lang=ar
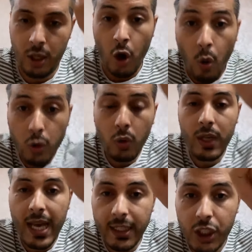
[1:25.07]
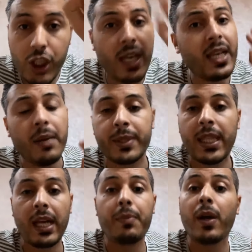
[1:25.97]
يهودوا على هذيك الشركه
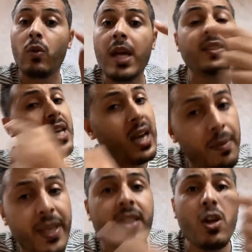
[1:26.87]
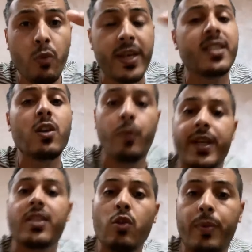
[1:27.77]
بالضريبه يقول لها انت راه بعتي وبعتي
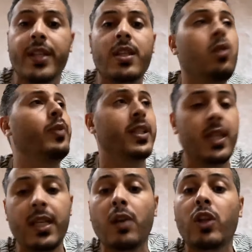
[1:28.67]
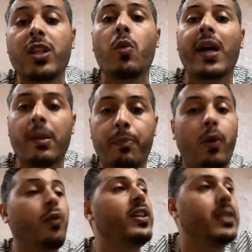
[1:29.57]
وبعتي وبعتي وبعتي هنا ودرتي واحد
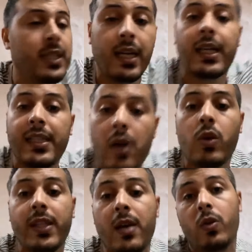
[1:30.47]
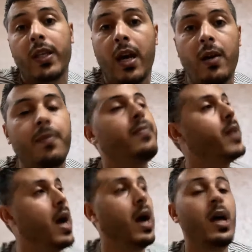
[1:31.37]
البروفيت ديال كذا وكذا وكذا
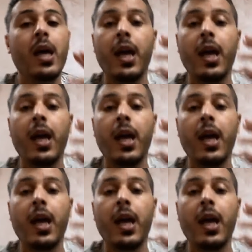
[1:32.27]
ها